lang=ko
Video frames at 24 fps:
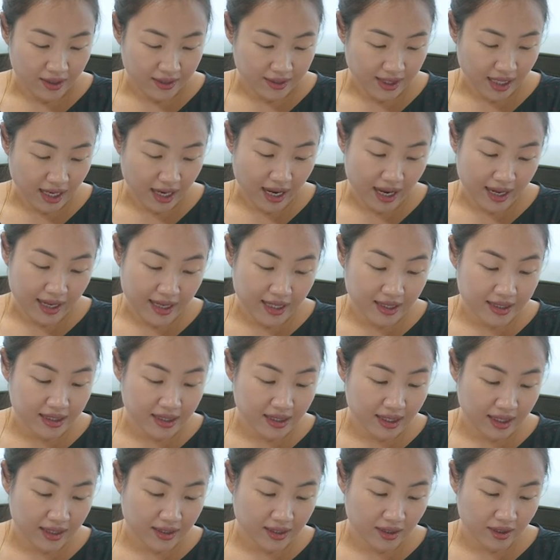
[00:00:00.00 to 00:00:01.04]
자,
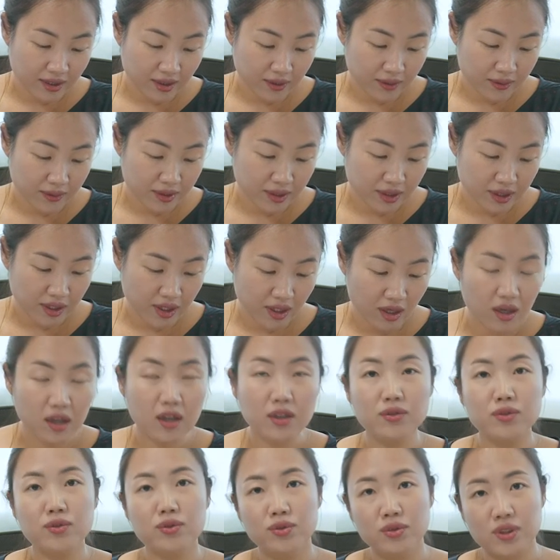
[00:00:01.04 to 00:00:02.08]
INC 같은
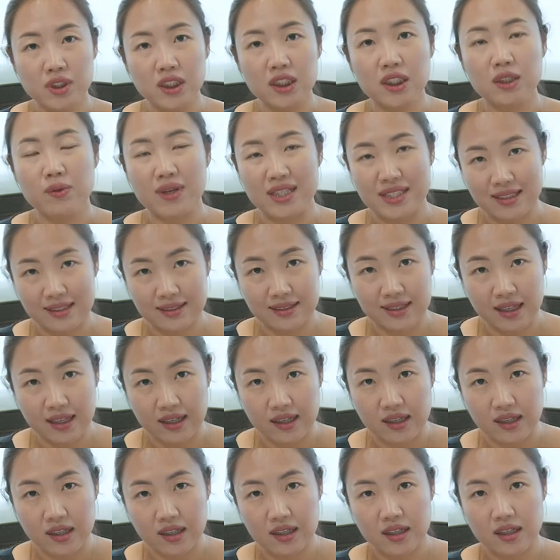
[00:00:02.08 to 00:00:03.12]
경우는요,
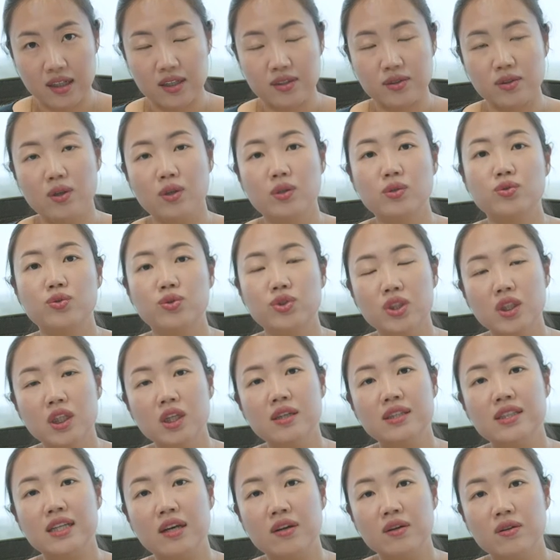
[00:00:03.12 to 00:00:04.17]
주식회사세요. 그래서
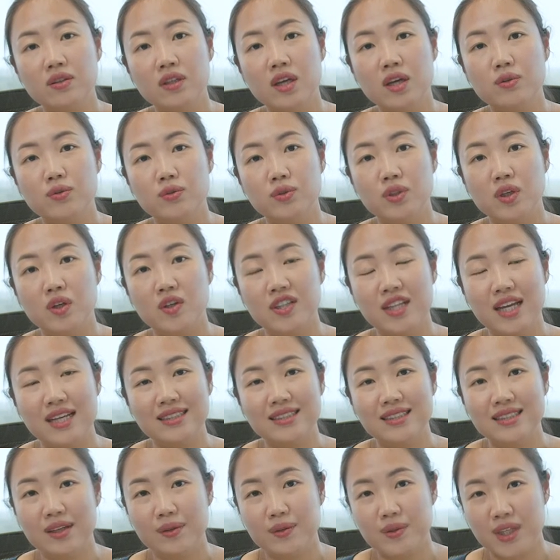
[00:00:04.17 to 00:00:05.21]
주식회사 형태로 운영이
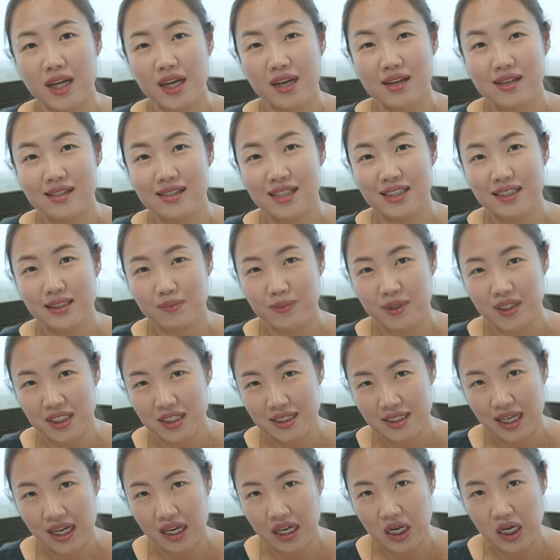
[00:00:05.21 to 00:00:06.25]
되신다고 생각을 하시면
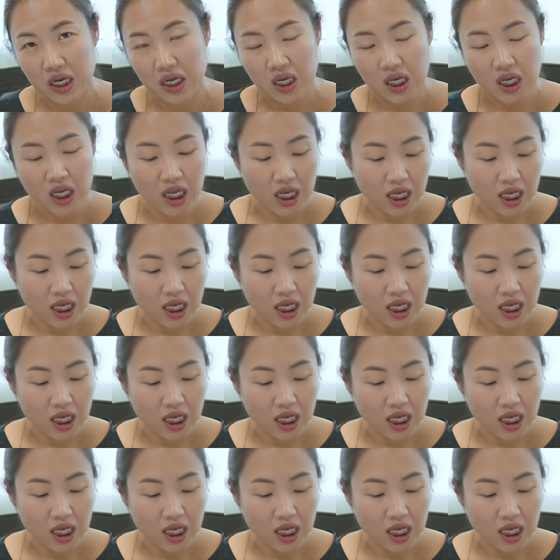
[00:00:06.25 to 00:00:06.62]
되세요.